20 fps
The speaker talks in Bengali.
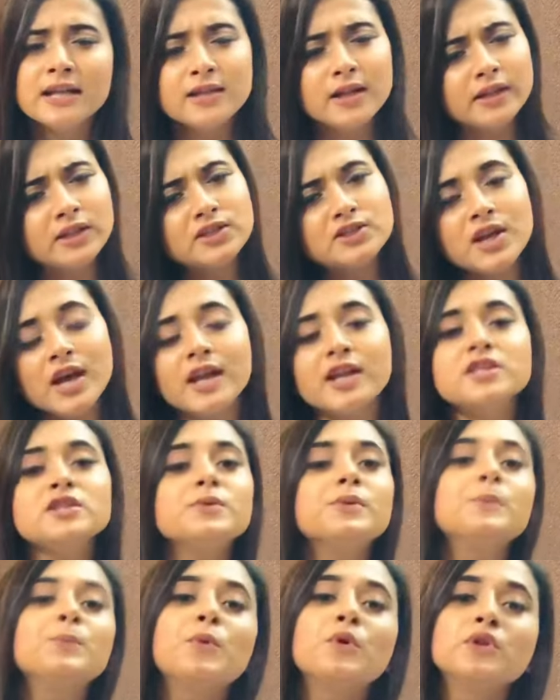তাদের সারা
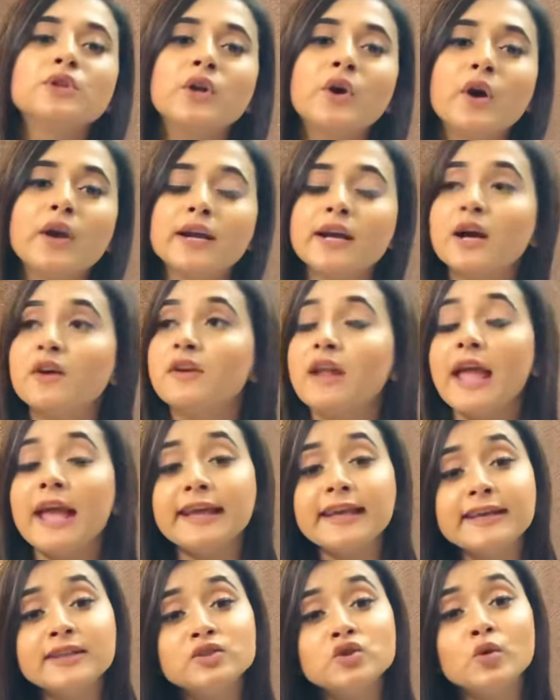জীবন পড়তে হয় কারণ
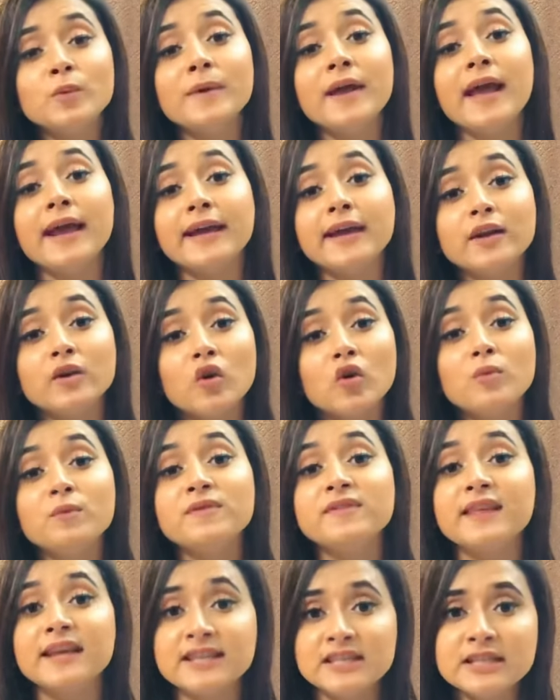এক এক সময় এক এক রকম
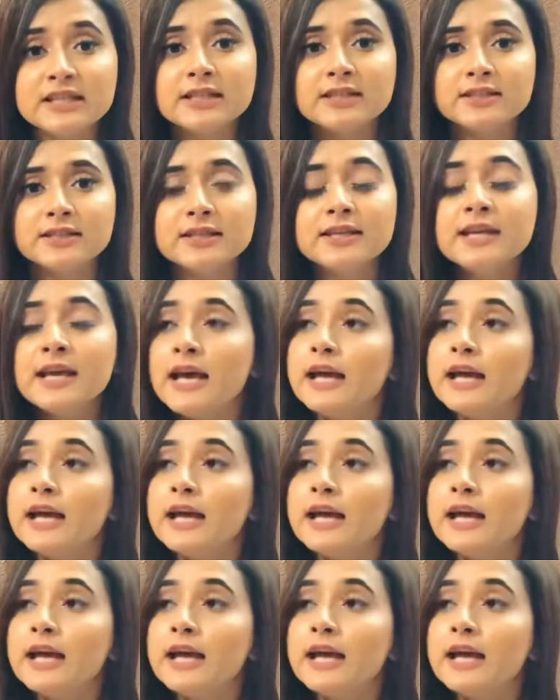সেকশন আসে